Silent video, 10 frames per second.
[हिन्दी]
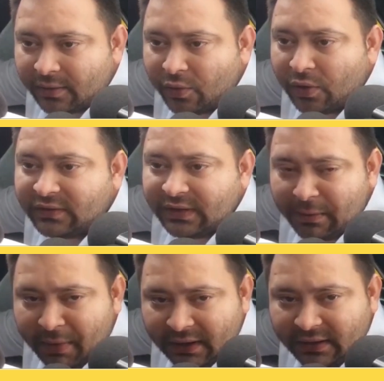कौन सी
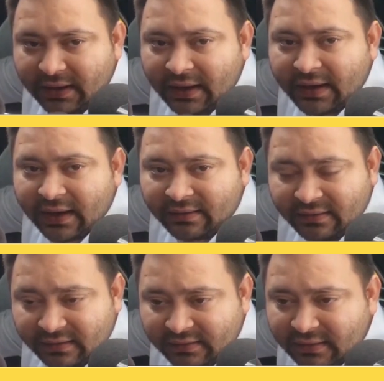आबादी है
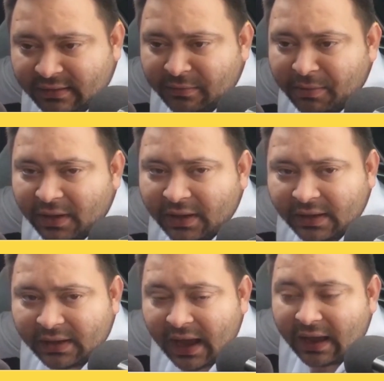कैसी स्थिति में
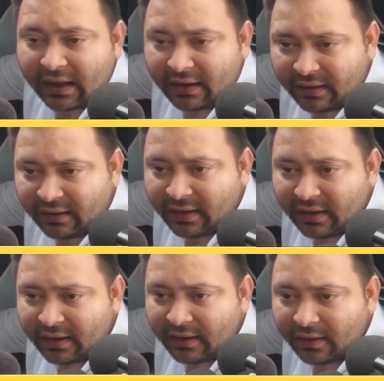है क्या कर रही
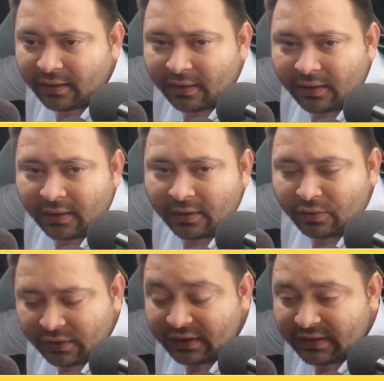है
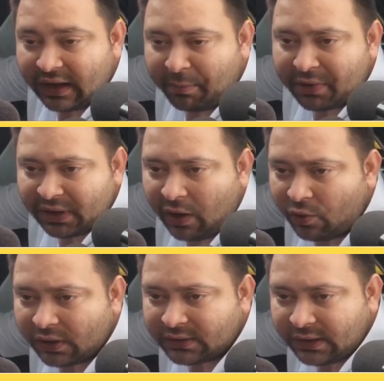तो ये सारा पता
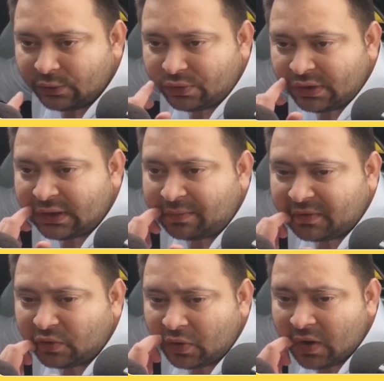होना चाहिए उसी हिसाब
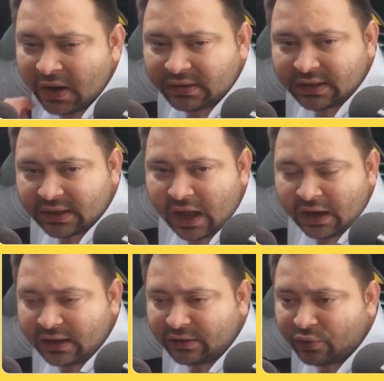से तो
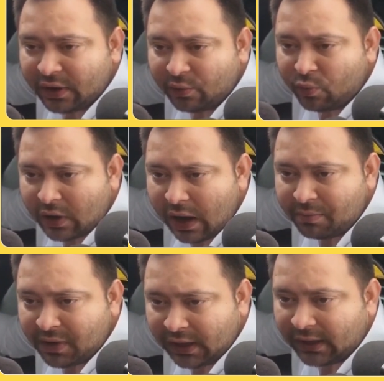सरकारें जो हैं वो
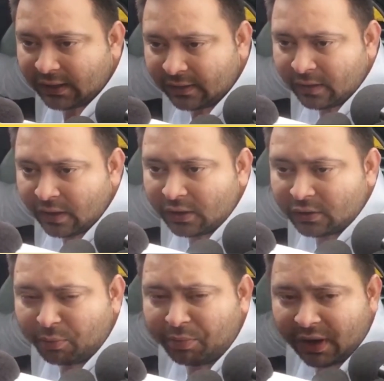काम करेंगी
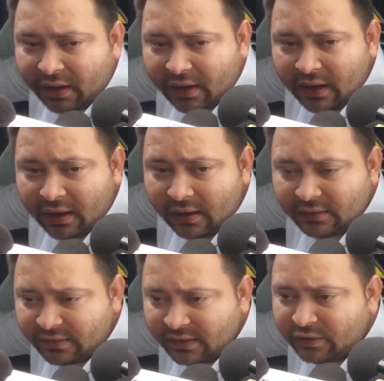तो प्रियंका
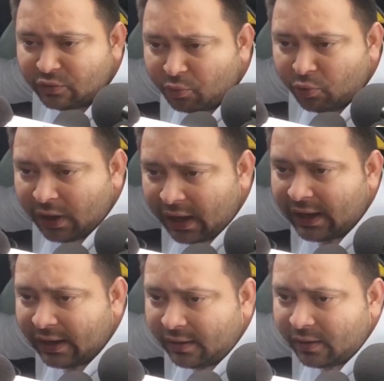जी ने जो बोला
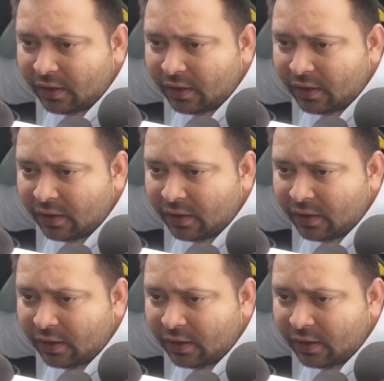है